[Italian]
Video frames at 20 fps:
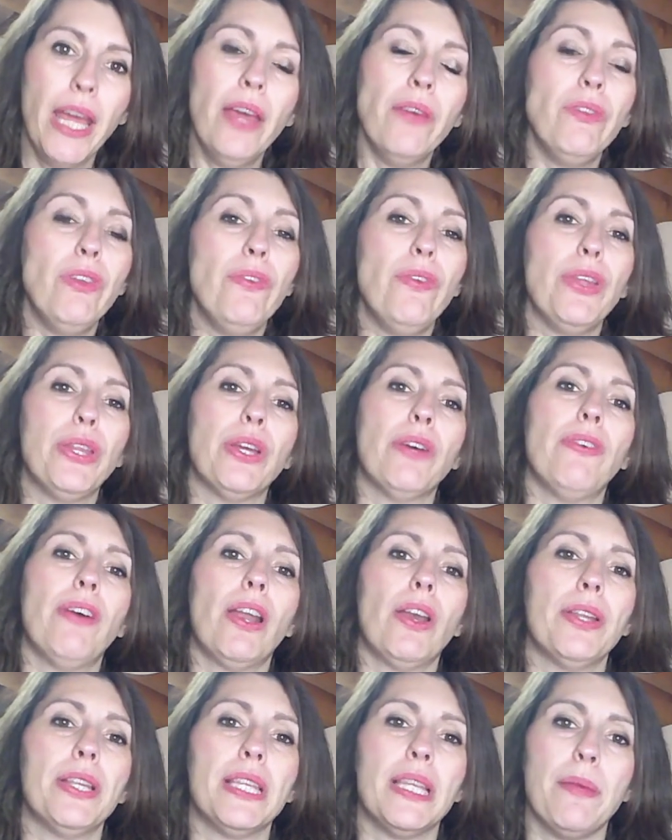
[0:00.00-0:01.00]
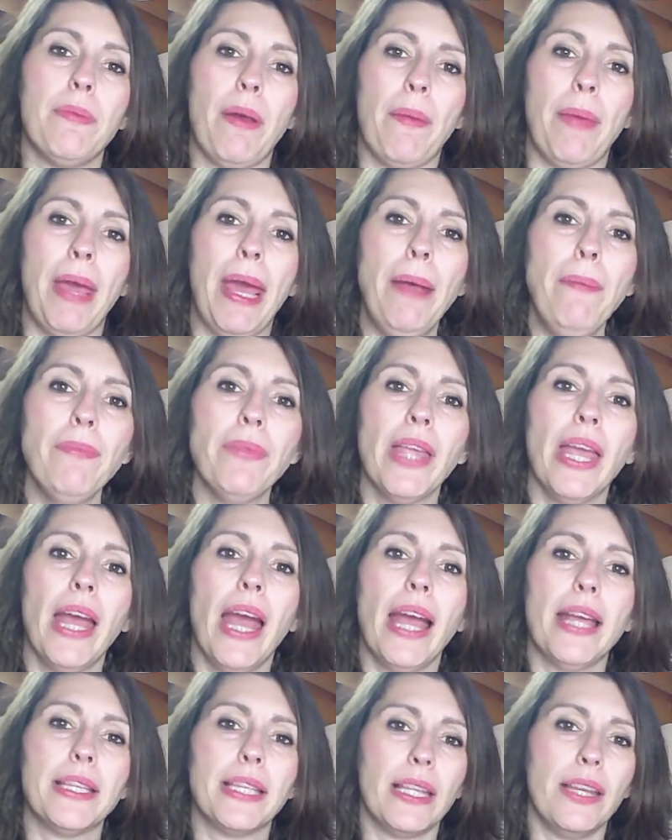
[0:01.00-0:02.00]
vi invito a farlo insieme a me,
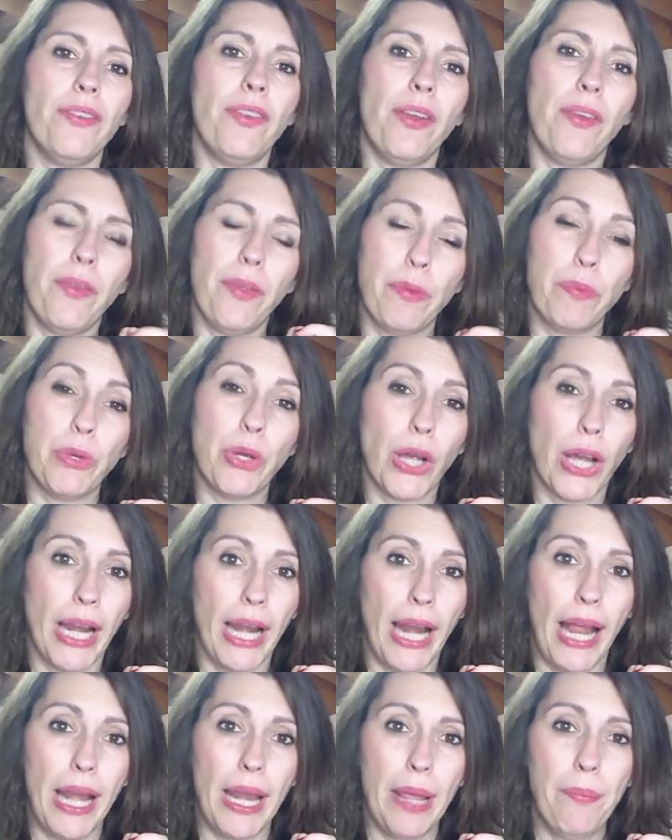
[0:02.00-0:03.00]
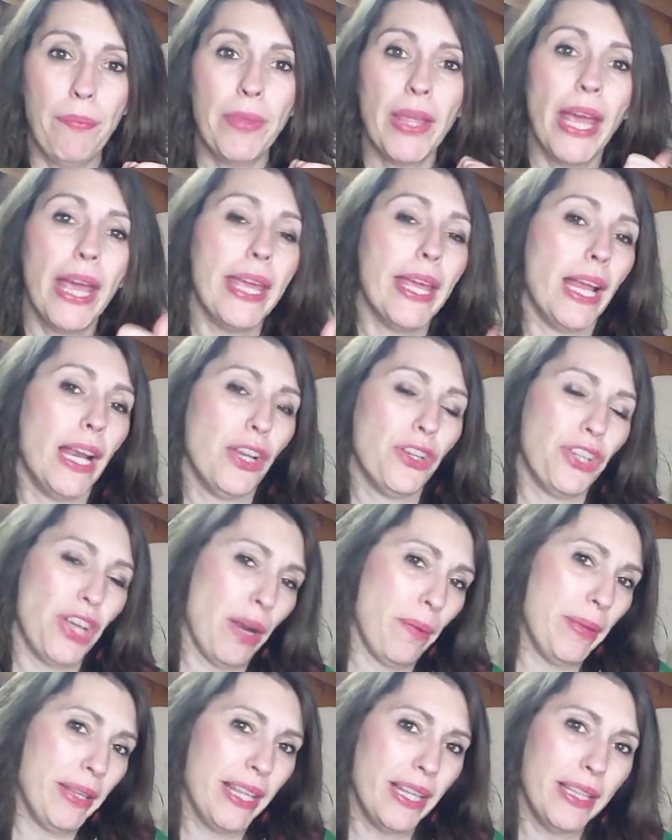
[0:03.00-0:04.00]
a iscrivervi al mio canale e a
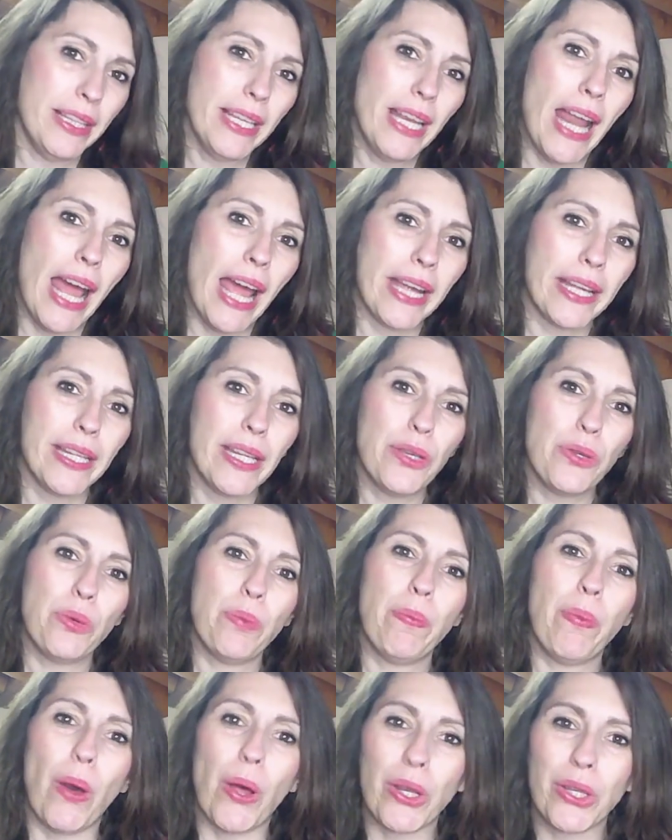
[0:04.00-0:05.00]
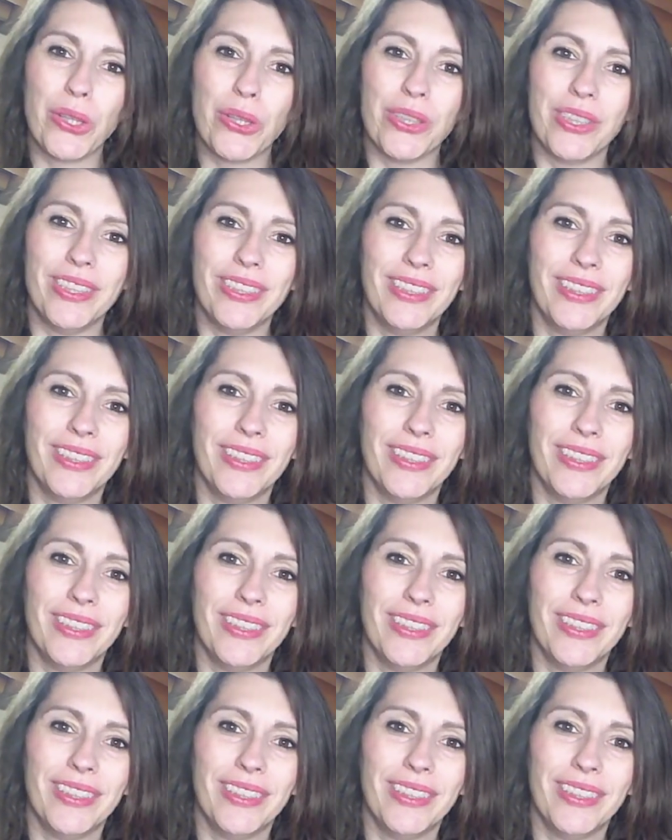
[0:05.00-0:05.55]
lasciarmi tanti like di supporto.